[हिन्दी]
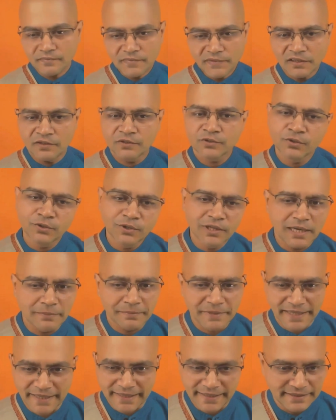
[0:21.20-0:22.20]
सुनना
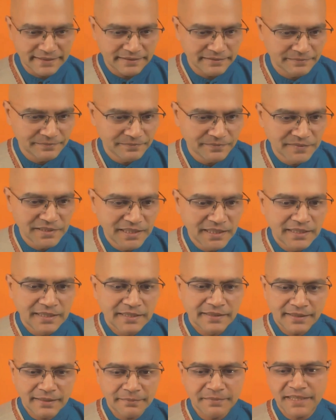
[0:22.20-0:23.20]
पड़ेगा
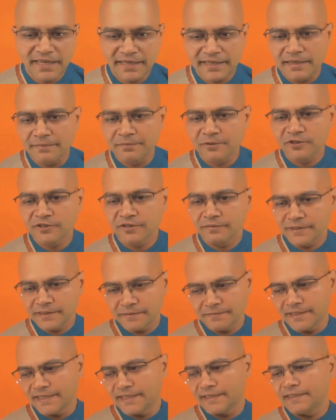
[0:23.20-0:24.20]
तब जाके आपको समझ
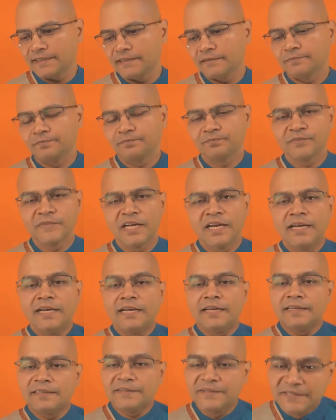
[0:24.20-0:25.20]
में
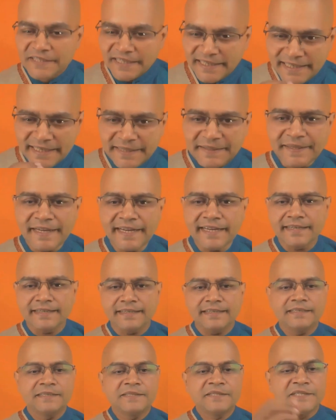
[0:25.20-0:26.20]
आएगा जेनेटिक
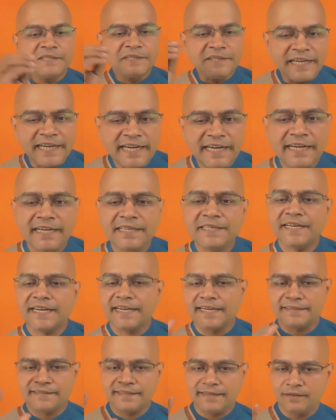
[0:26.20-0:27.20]
चेंज
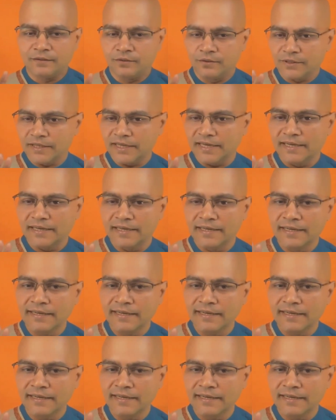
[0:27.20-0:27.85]
कैसे होता है